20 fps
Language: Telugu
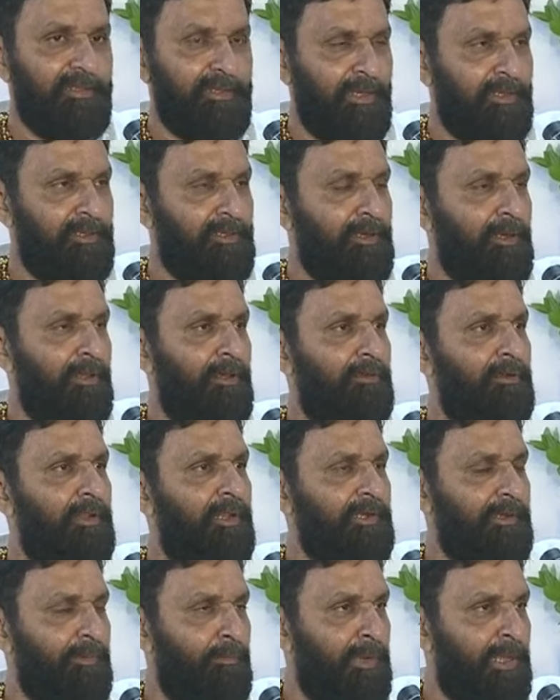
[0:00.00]
ఎన్టీ
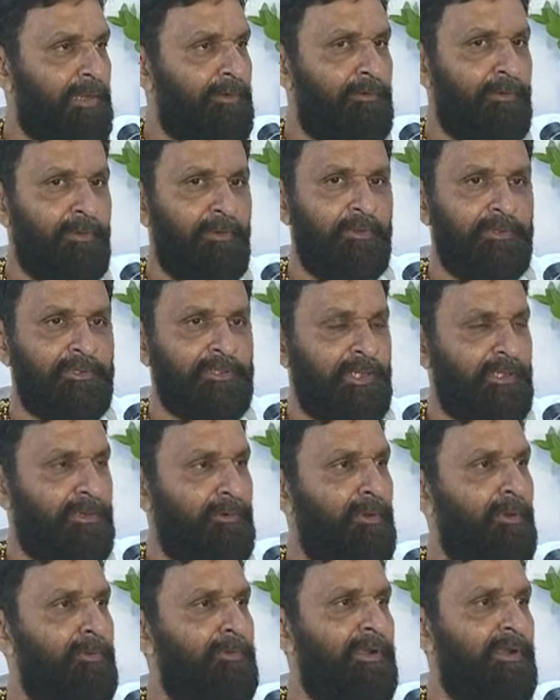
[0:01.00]
రామారావుకి మనవడు
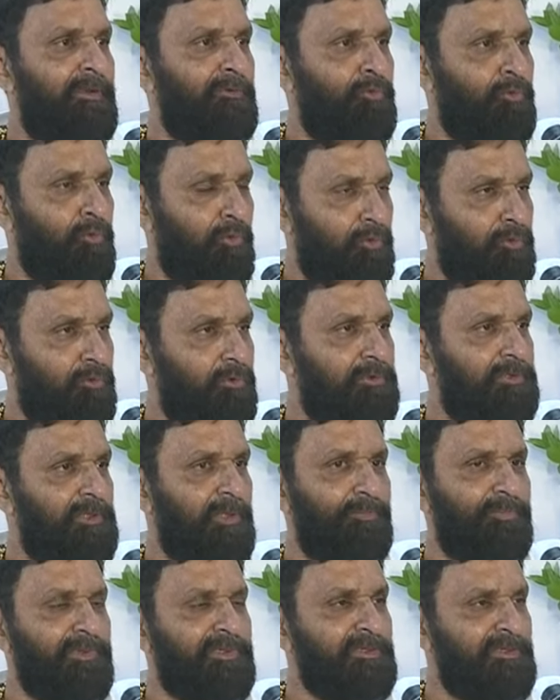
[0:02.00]
చంద్రబాబు నాయుడు కొడుకు
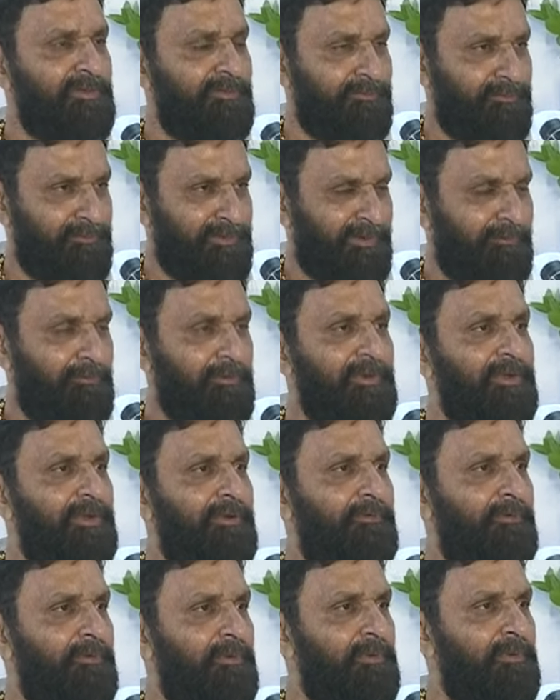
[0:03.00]
తప్పించి ఎవడు
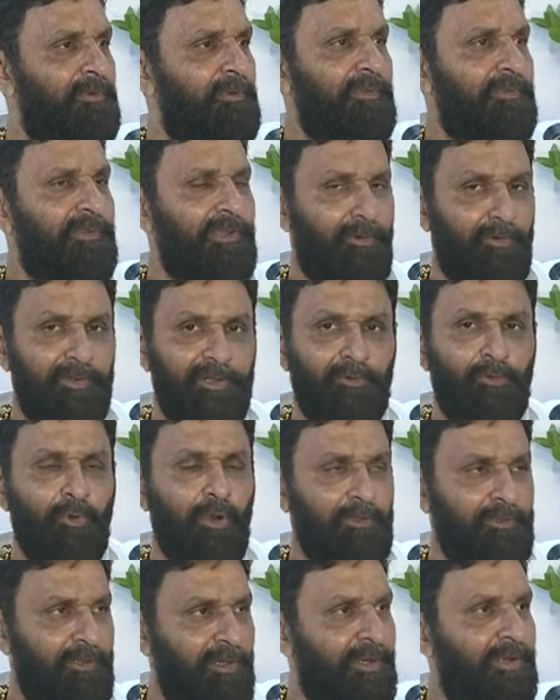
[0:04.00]
ఎవడి
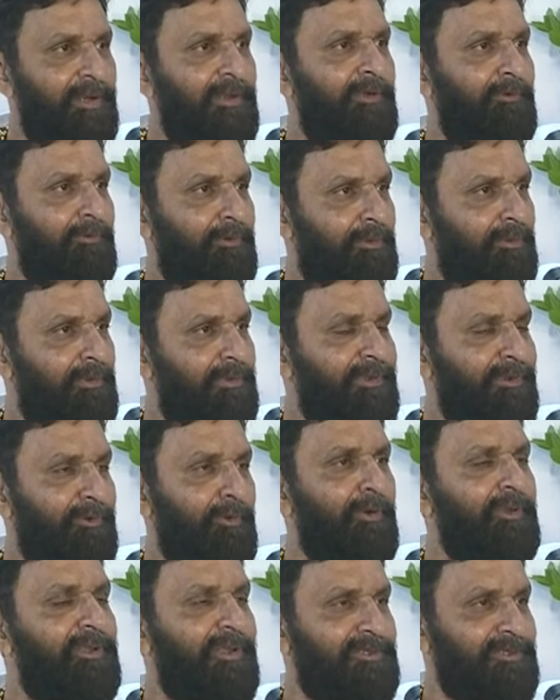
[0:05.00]
గొట్టంగాడు ఎవడో ఈ
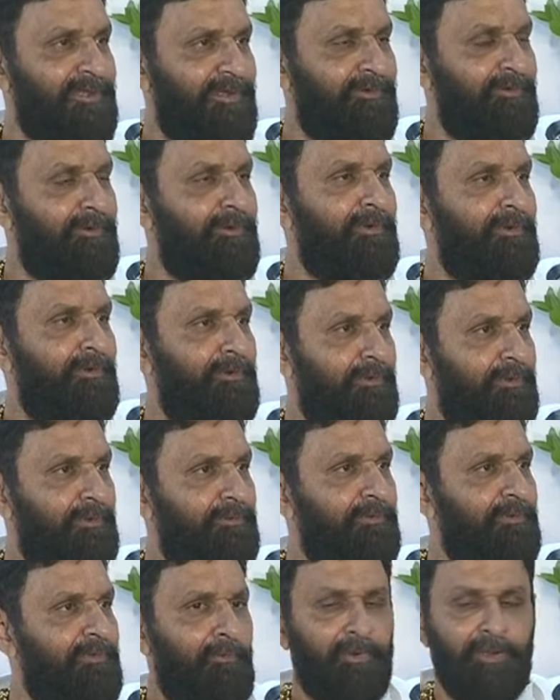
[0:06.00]
లోకేష్ అనేవాడు ఎవడో
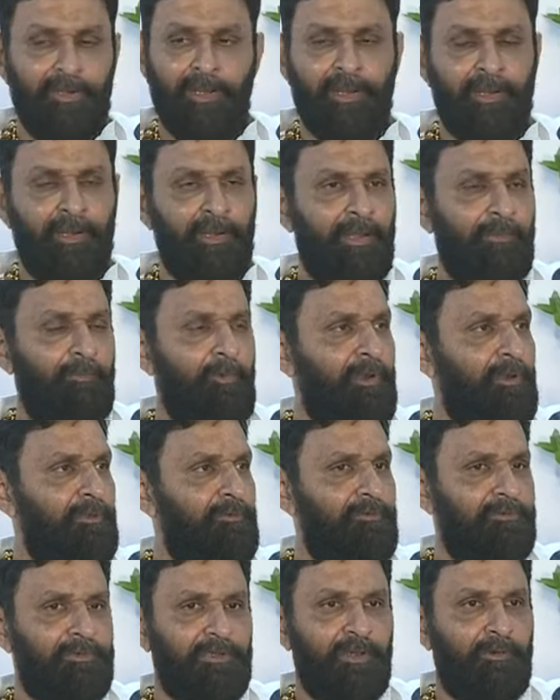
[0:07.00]
నిన్న మొన్న
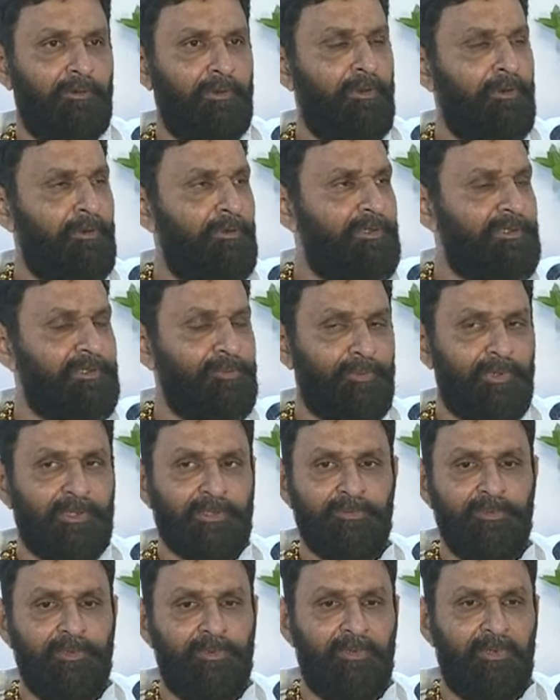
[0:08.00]
చూసి ఎవడోడు వచ్చి
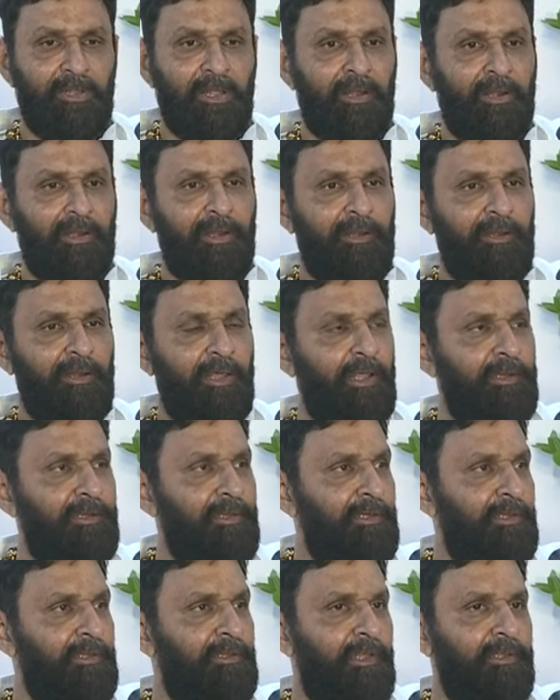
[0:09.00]
ప్రెస్ మీట్ పెట్టారా
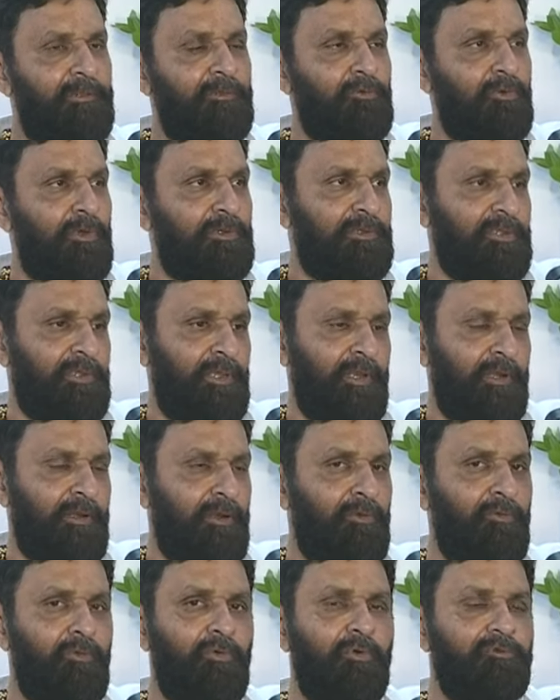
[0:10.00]
నాని నీది అది కొత్త
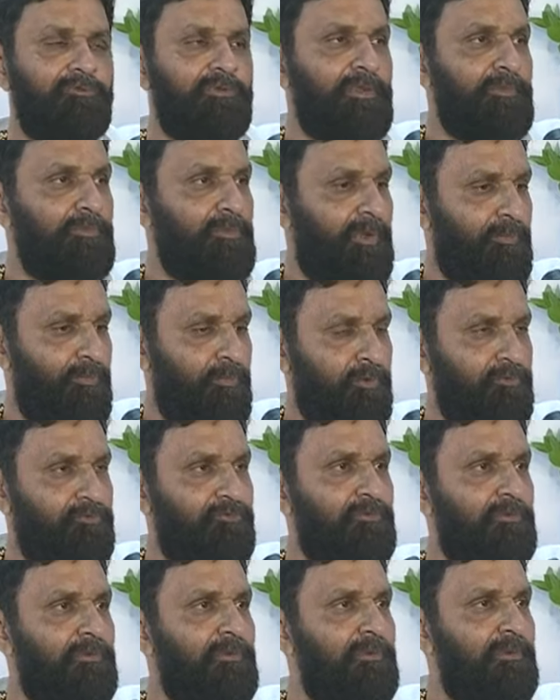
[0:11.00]
ఏంట్రా కోసేది మీరు
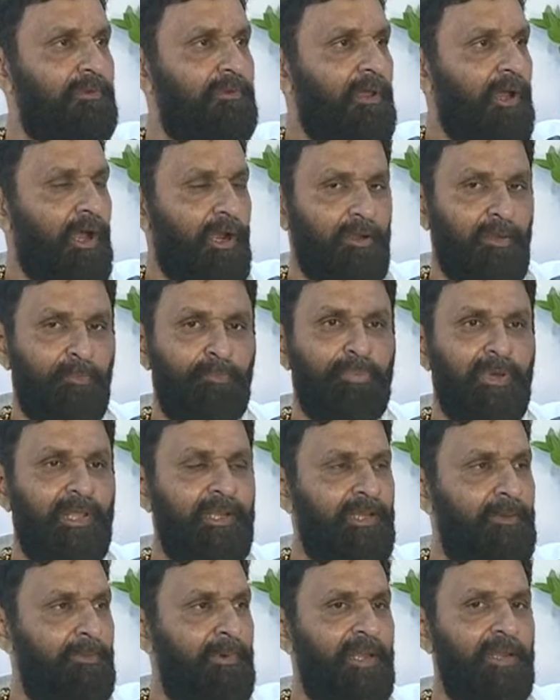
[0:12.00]
బొచ్చు ఆడ
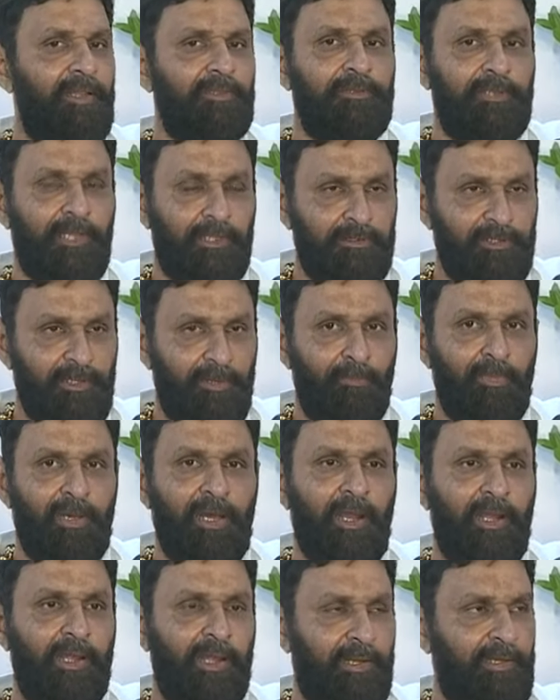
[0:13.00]
పనికి మాలిన దద్దమ్మ
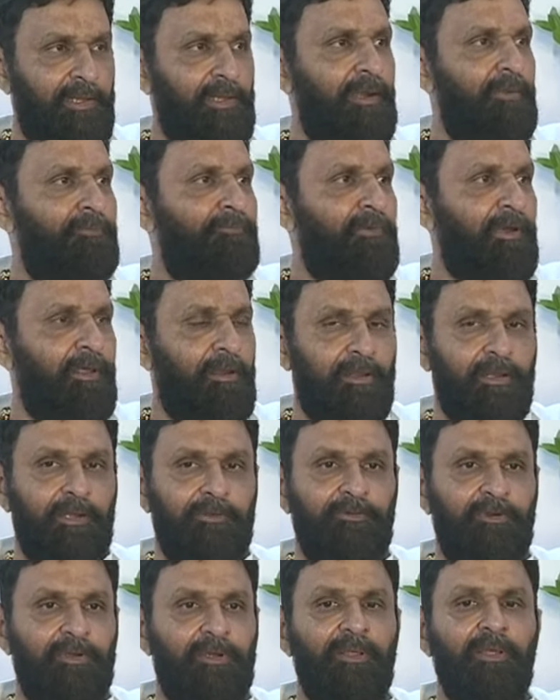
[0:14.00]
ఆడ వెనకాల ఫాలో
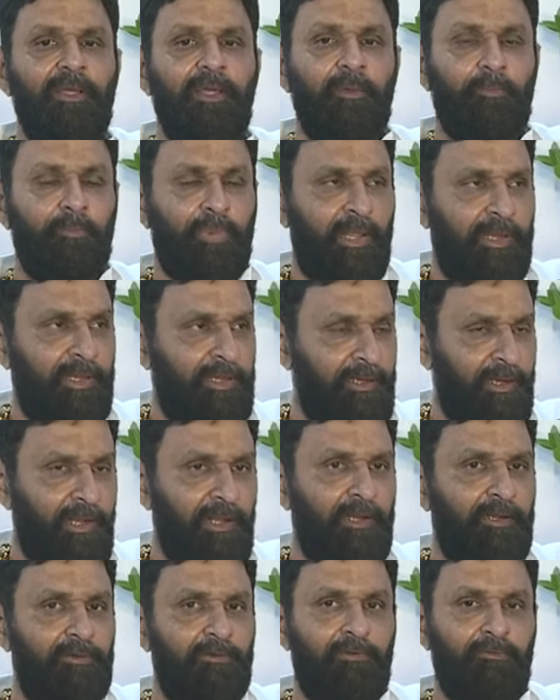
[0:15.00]
అయ్యేటువంటి
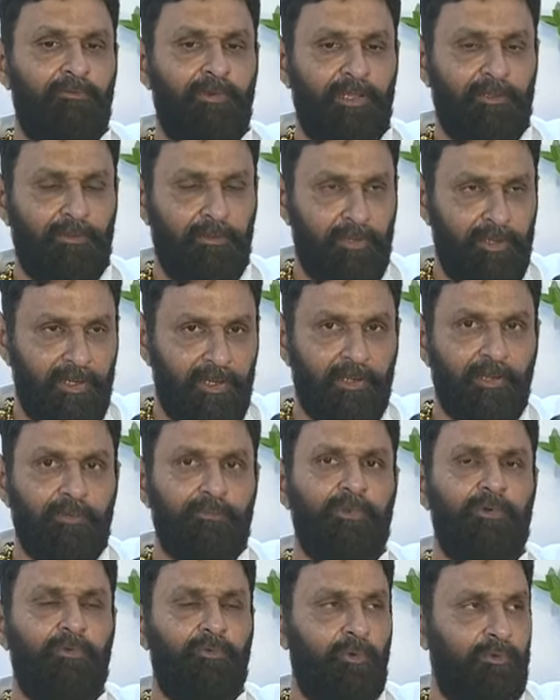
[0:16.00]
పనికిరానటువంటి వెధవులు ఏంట్రా
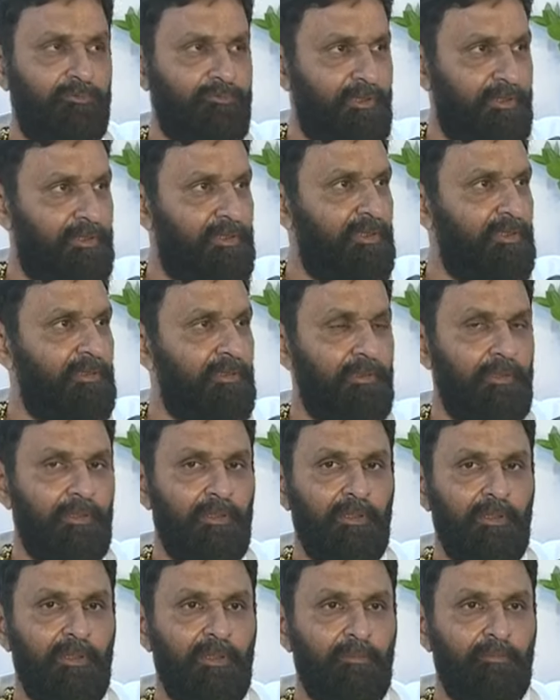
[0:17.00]
మీరు కోసేది
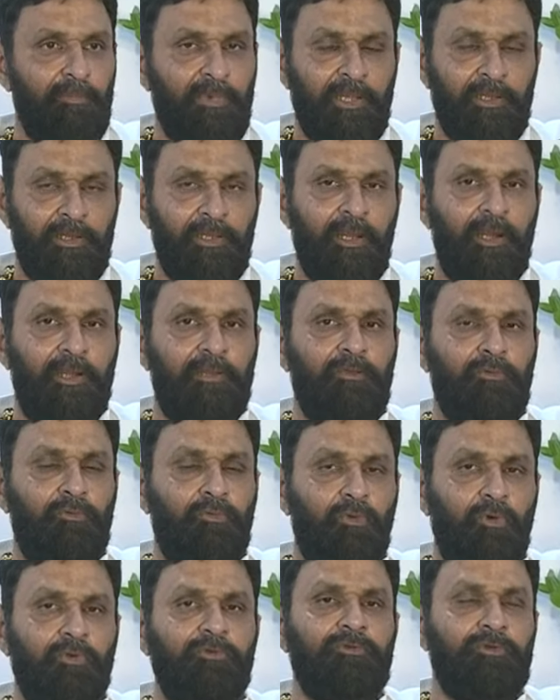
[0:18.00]
మీదే ఆడిది
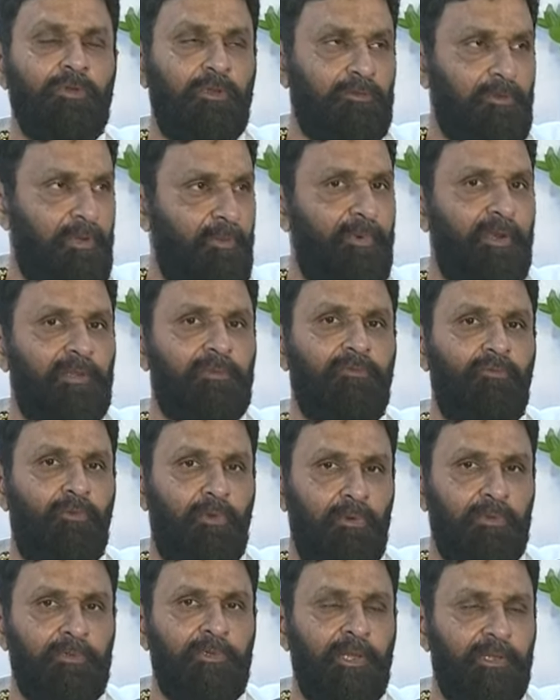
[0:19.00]
కోసి చేతిలో పెడతాం
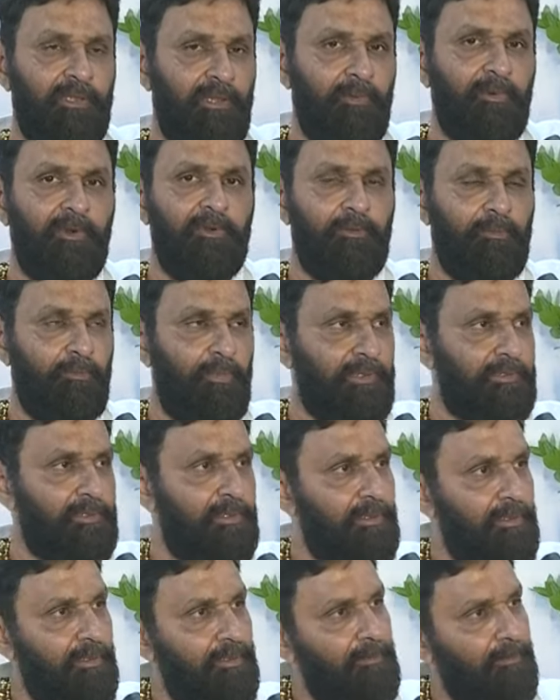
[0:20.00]
ఒళ్ళు దగ్గర పెట్టుకుని
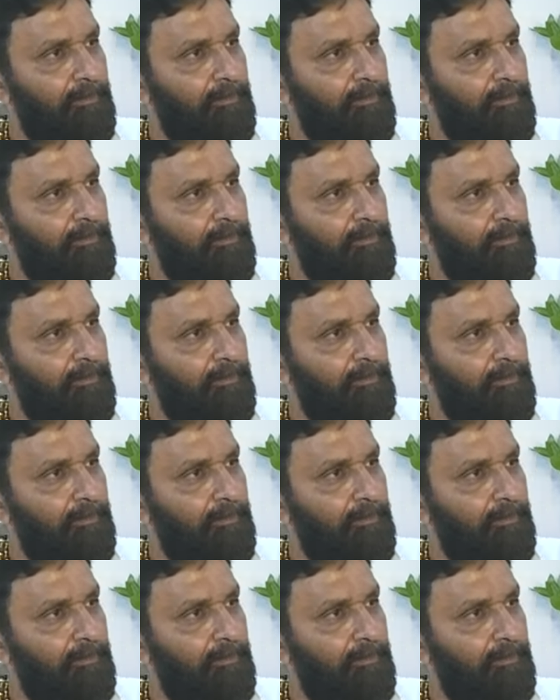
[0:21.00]
బతకండి